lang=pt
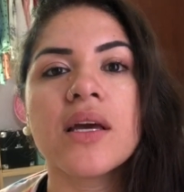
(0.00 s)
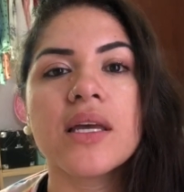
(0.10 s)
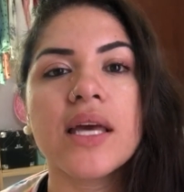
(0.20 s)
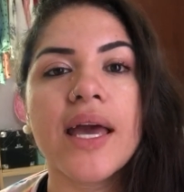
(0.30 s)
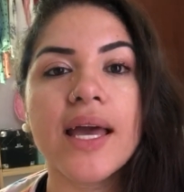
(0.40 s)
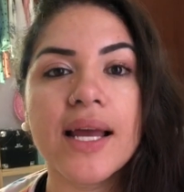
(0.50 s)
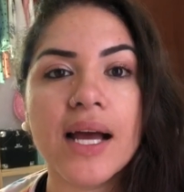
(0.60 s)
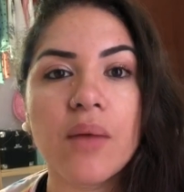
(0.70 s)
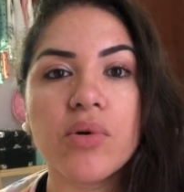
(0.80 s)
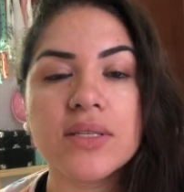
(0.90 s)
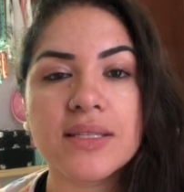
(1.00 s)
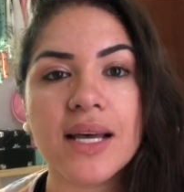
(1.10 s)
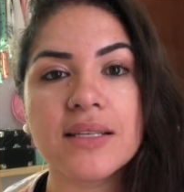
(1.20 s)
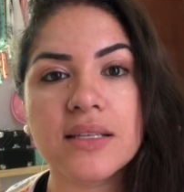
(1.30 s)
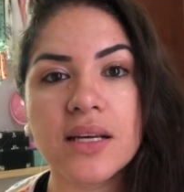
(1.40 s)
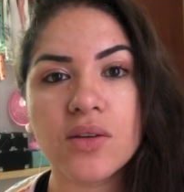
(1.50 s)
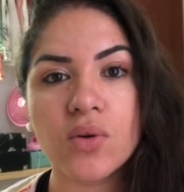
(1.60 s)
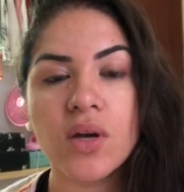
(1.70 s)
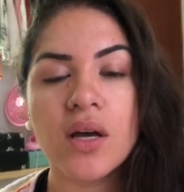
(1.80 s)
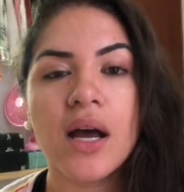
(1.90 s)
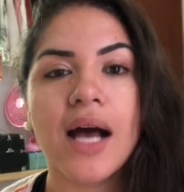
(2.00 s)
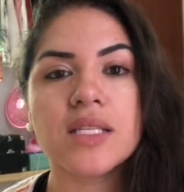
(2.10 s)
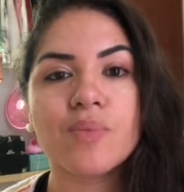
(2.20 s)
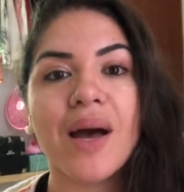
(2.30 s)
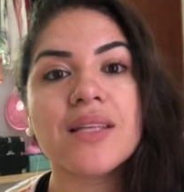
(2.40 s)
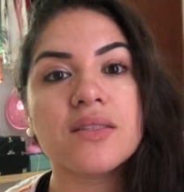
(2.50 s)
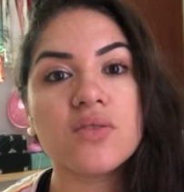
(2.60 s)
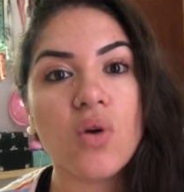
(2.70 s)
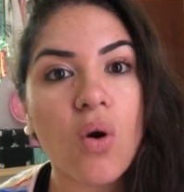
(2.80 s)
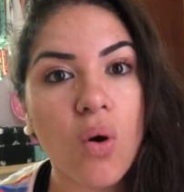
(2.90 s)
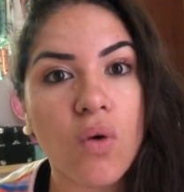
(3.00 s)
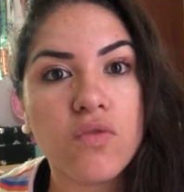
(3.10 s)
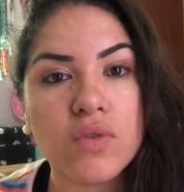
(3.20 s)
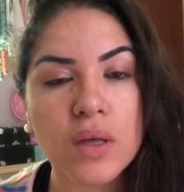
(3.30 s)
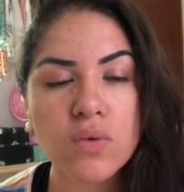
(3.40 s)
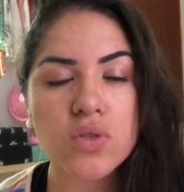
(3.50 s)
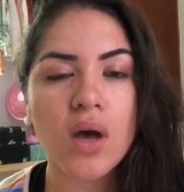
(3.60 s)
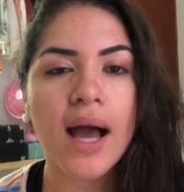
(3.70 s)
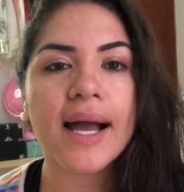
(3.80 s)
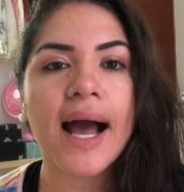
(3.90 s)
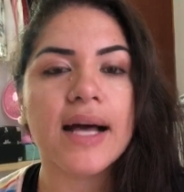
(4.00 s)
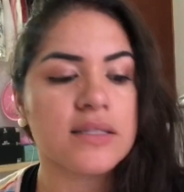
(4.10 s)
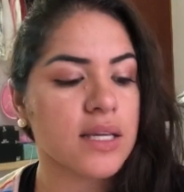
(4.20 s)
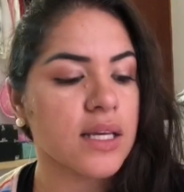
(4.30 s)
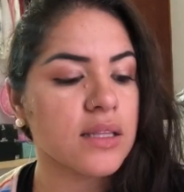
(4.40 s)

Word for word: E aí ele acabou descascando as partes do ovo, não só a casca.